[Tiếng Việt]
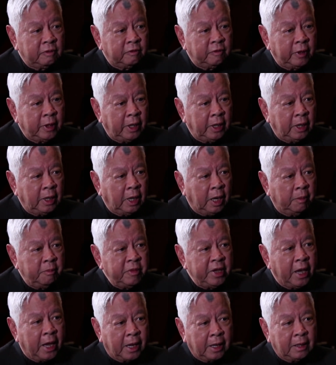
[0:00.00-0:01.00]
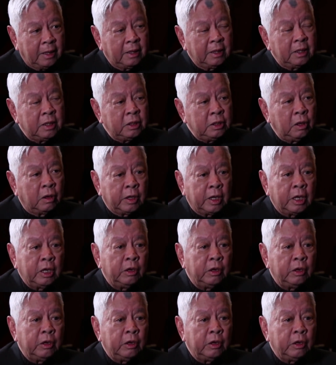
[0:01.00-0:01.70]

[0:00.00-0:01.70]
về âm nhạc, do